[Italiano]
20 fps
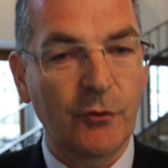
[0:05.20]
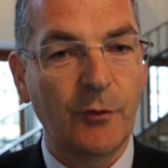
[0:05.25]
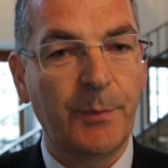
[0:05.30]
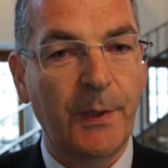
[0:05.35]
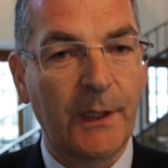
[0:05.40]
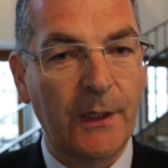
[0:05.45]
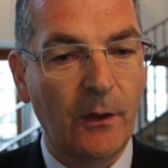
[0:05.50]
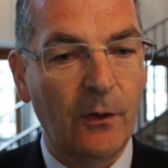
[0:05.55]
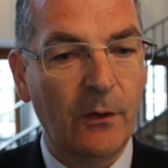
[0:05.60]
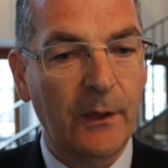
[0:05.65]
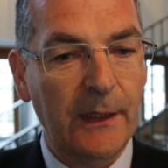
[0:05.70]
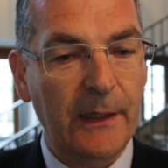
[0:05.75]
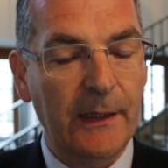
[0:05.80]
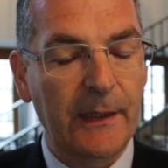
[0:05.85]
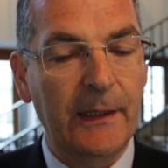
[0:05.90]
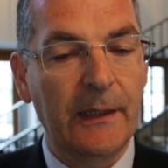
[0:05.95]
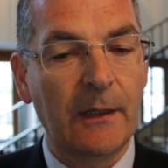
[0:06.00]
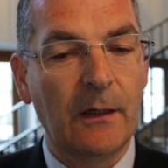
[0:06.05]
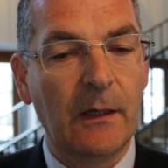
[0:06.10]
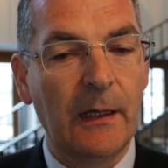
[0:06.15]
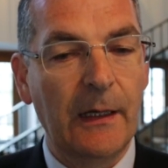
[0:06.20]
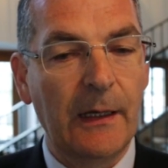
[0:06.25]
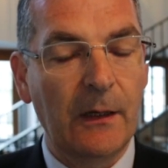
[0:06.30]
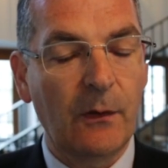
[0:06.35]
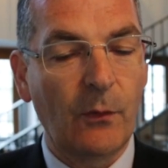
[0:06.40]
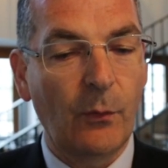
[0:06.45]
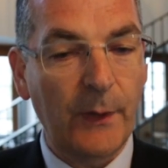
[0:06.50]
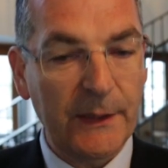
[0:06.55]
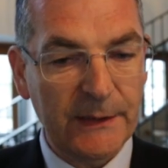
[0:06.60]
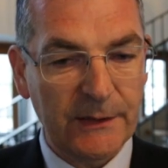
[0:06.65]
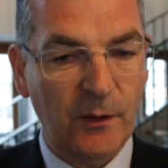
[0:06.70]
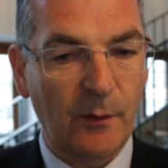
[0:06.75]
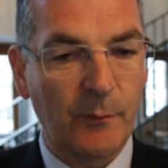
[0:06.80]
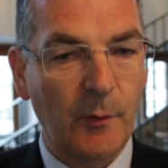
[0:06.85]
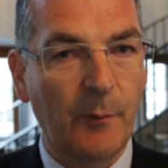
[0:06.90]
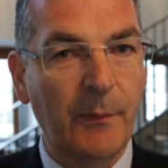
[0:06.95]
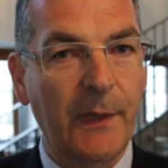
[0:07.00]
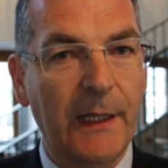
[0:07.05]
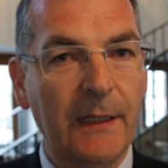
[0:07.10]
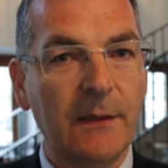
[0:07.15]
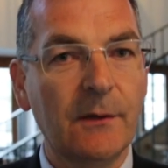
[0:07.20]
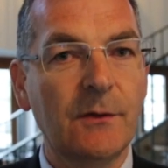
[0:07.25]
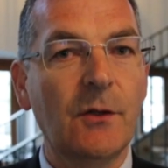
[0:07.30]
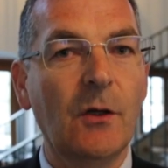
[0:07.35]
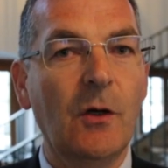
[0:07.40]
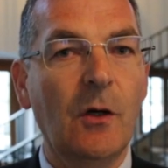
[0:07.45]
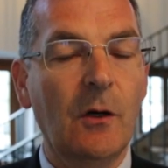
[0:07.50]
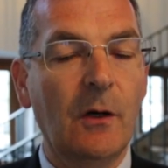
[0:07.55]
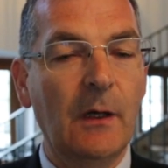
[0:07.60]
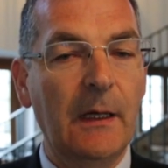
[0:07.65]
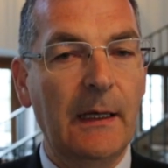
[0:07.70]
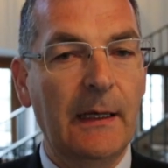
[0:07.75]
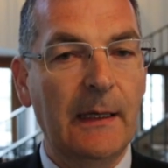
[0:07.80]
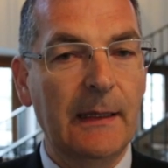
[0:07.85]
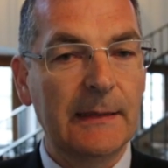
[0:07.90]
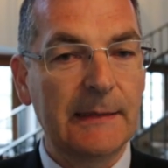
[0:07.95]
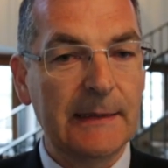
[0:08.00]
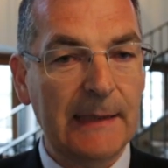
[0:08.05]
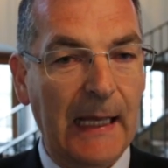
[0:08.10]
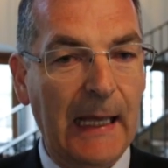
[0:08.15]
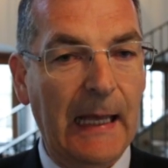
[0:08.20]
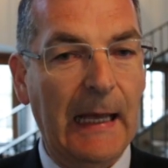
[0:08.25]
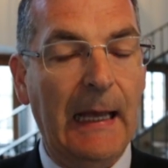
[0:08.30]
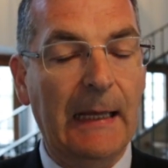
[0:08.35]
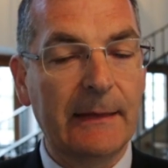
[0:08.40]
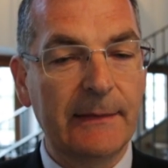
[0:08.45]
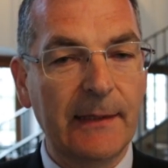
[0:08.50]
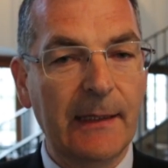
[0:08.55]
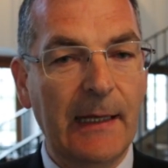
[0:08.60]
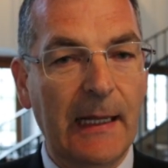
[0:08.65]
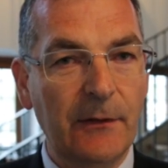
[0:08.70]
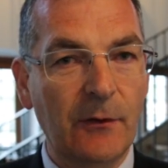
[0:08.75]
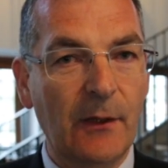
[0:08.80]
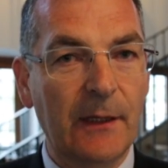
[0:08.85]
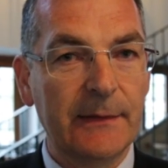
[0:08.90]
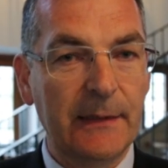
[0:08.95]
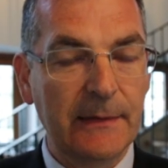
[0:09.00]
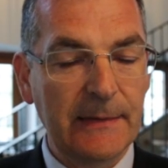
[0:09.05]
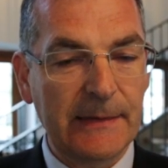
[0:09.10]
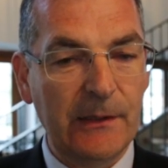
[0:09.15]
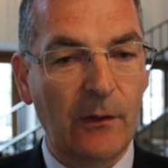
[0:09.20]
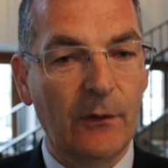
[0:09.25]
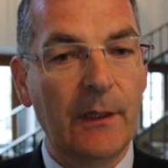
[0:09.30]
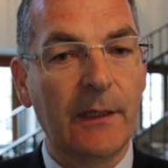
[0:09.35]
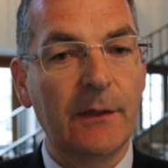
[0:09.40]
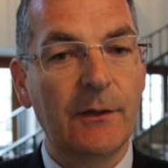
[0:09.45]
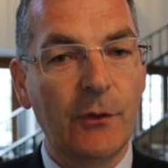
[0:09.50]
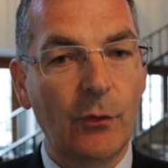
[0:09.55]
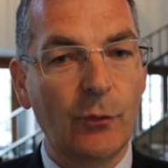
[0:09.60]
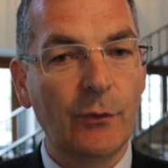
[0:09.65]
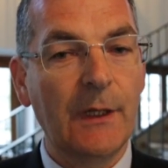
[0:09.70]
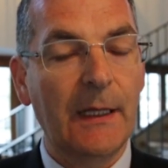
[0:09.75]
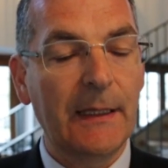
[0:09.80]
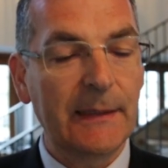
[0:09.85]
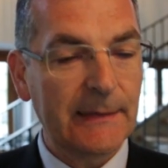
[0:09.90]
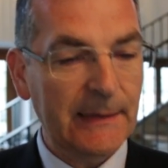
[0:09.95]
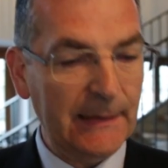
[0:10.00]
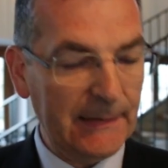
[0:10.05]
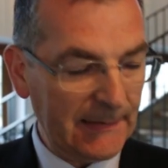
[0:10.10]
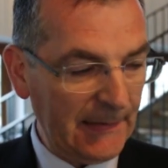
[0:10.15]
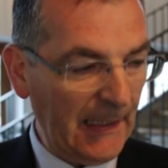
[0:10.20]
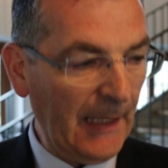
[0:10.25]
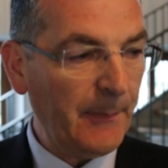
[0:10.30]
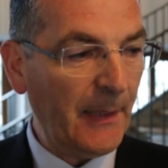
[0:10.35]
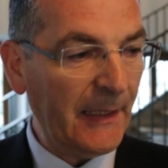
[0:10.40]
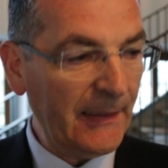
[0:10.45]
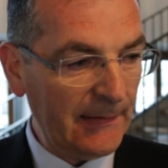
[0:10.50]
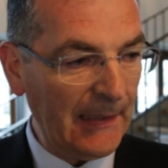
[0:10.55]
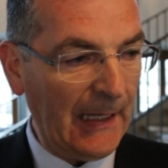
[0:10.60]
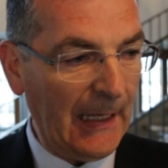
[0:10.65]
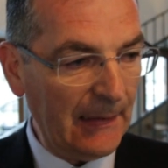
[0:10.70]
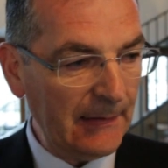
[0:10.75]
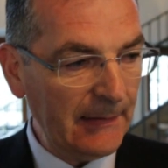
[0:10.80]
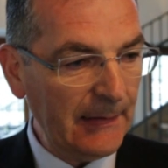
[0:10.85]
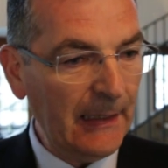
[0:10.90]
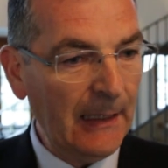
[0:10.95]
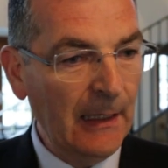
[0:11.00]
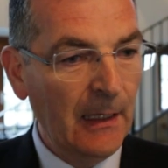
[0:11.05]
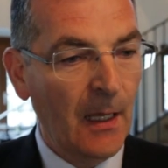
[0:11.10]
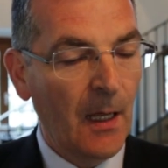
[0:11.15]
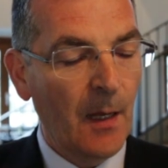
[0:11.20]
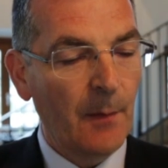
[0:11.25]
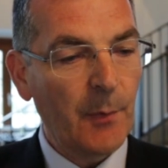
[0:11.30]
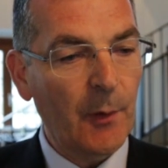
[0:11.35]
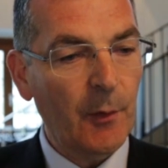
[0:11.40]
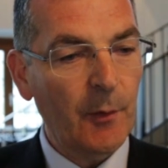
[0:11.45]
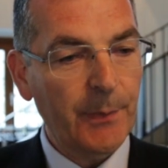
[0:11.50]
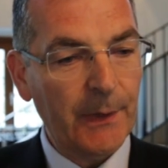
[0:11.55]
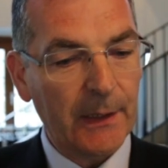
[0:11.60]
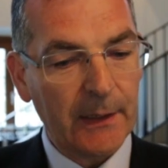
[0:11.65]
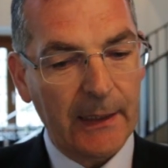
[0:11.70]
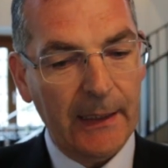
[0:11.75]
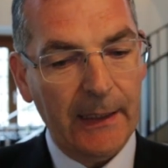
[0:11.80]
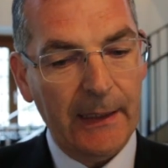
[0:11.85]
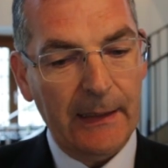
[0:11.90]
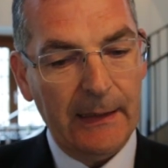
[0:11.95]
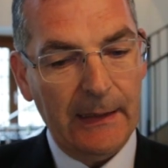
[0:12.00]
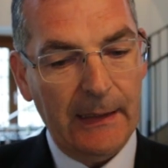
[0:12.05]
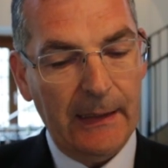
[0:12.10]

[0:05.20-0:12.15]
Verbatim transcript: superiore, in eh, questo momento eh, sta attirando l'attenzione di un sistema Italia proprio perché